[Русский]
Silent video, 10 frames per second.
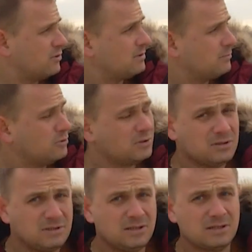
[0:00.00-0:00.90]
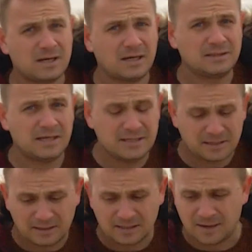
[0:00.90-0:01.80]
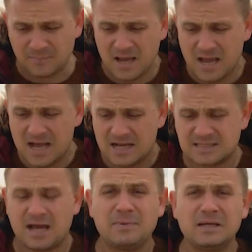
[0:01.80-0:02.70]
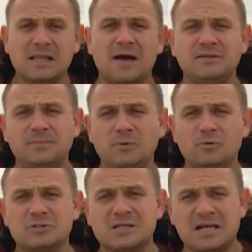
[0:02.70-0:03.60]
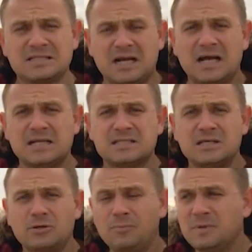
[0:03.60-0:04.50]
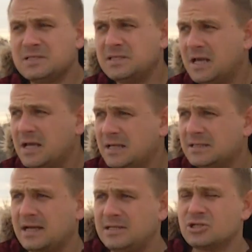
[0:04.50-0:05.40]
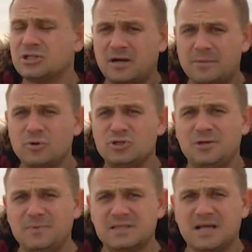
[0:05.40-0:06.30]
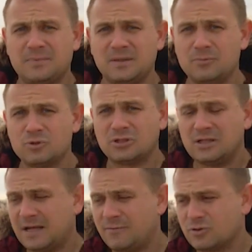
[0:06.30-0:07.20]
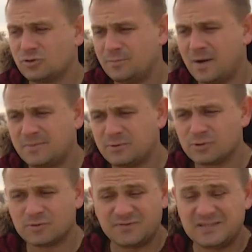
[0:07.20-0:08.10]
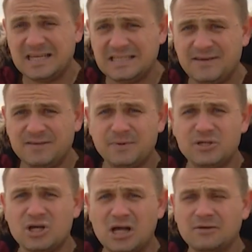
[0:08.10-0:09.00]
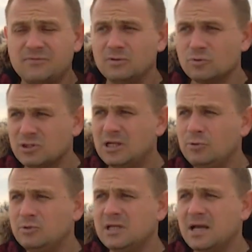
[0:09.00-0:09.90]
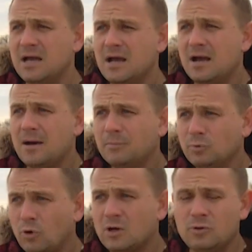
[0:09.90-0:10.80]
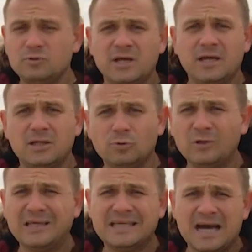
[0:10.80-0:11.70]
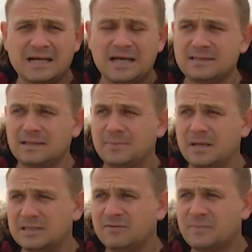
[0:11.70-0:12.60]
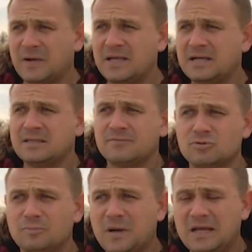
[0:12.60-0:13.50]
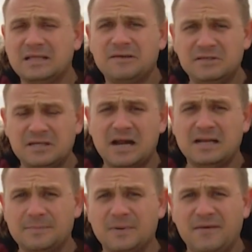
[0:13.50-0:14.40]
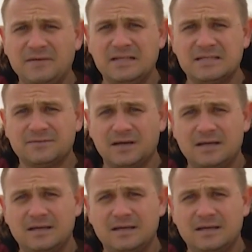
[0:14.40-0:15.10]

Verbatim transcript: это будет идти на контейнерный хаб. Самый главный плюс для Астраханской области – это, конечно, рабочие места, потому что для того, чтобы обслуживать все 9 причалов, нужны люди, много людей. Ну и гарантом этого проекта выступает федеральное правительство.